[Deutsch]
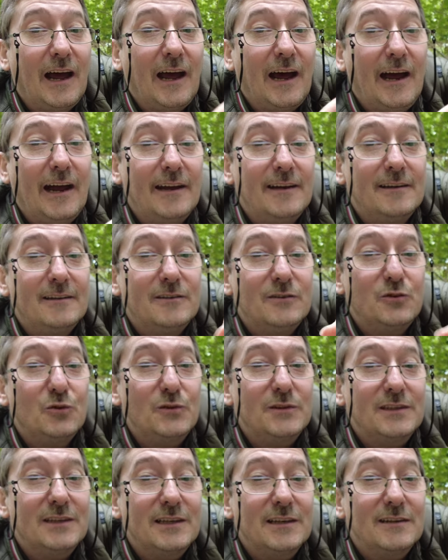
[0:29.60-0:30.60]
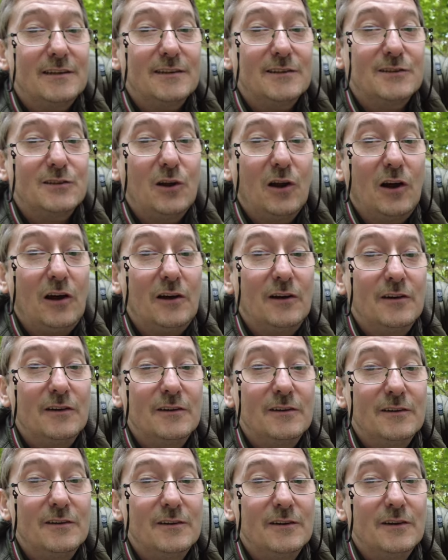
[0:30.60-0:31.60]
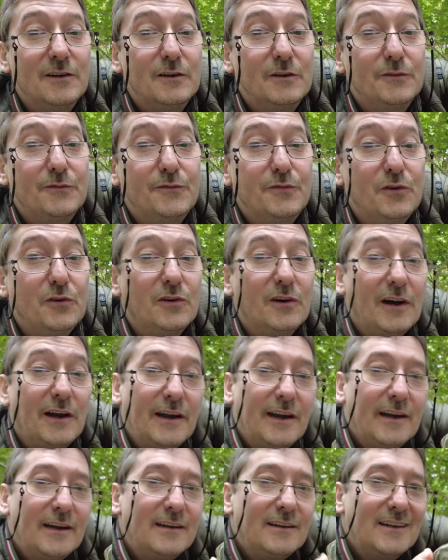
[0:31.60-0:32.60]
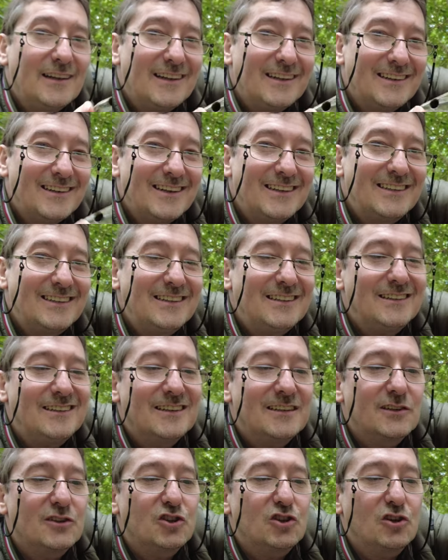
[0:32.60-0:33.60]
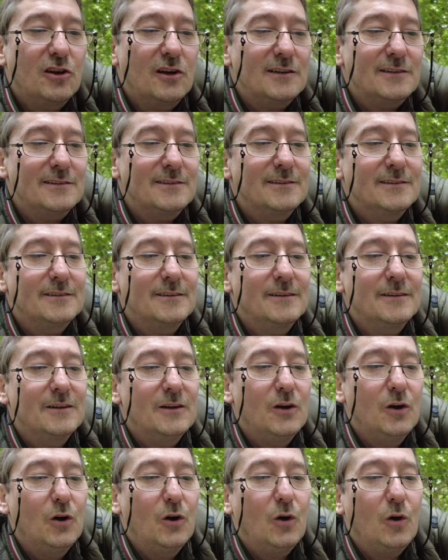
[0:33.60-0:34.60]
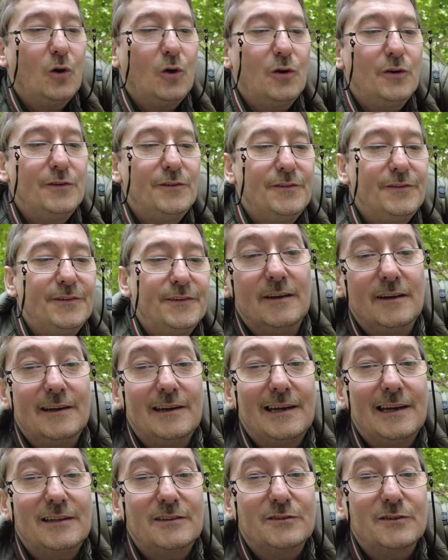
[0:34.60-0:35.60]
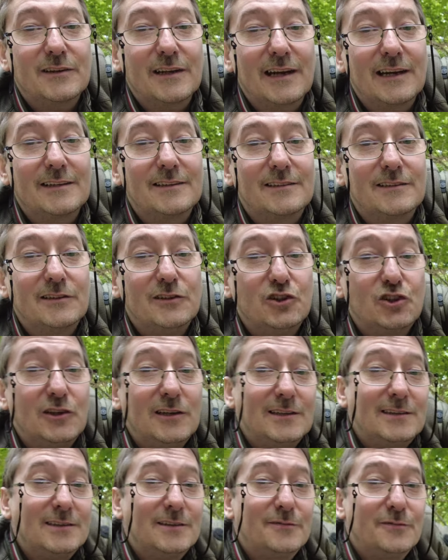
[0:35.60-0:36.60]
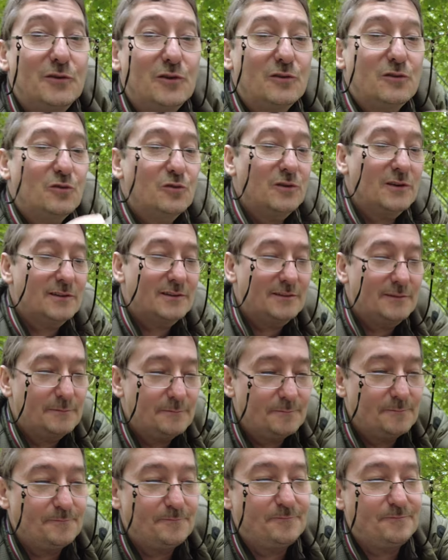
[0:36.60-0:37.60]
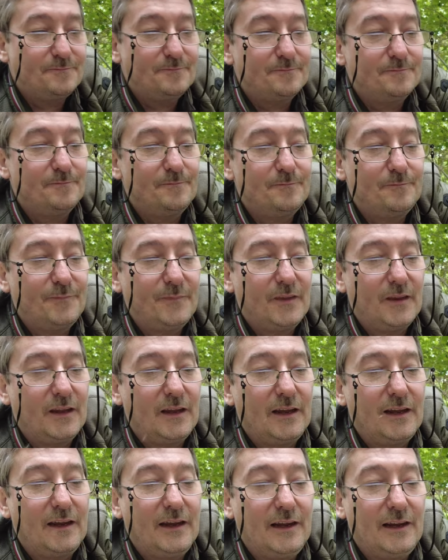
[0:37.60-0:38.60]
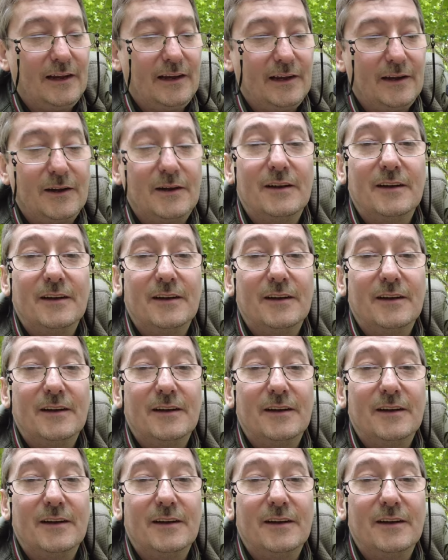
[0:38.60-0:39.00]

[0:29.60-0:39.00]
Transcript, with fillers: ein durchgehendes Loch für ein richtig dickes Schloss und links und rechts Schlitze für einen Gurt. Äh,